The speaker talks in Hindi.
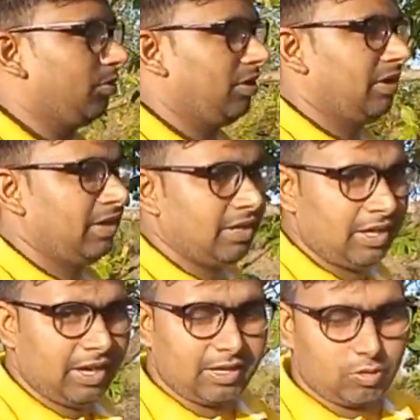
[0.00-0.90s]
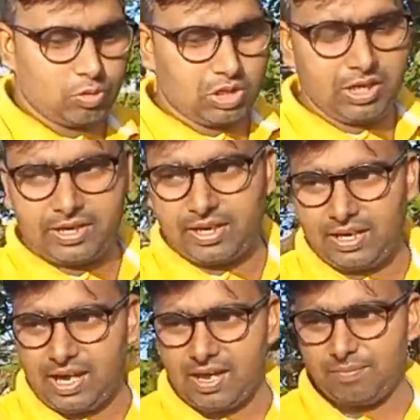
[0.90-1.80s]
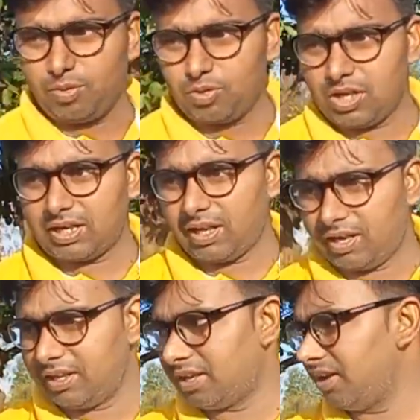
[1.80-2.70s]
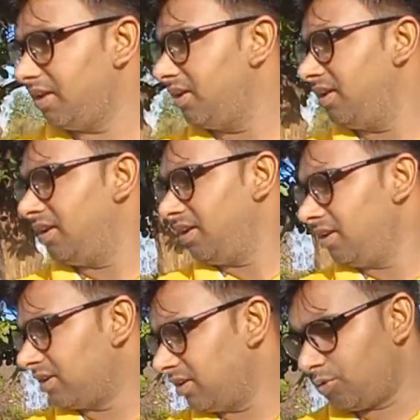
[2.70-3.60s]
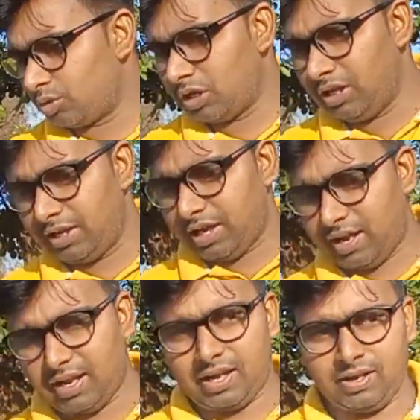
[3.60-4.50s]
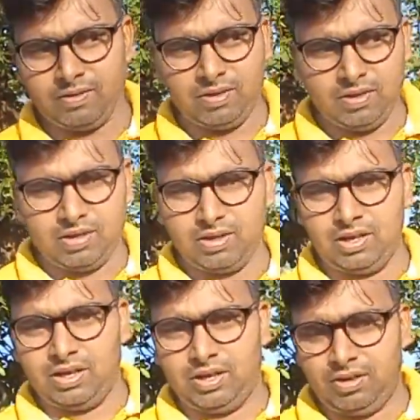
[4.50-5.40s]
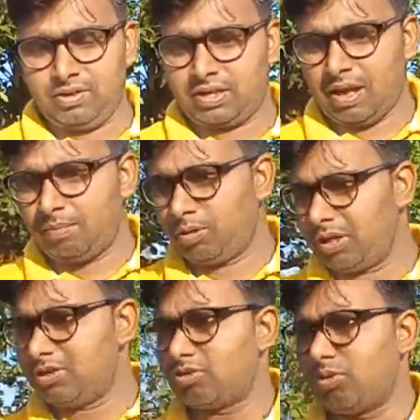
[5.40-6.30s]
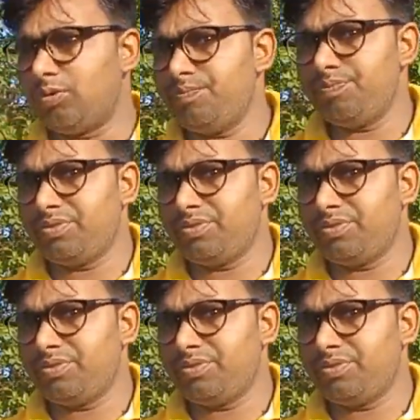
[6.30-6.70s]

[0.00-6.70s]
लोग हालांकि कुछ लेके नहीं आए हम लोग को जानकारी नहीं था कुछ लेके आना है ये क्या बोलते हैं इसको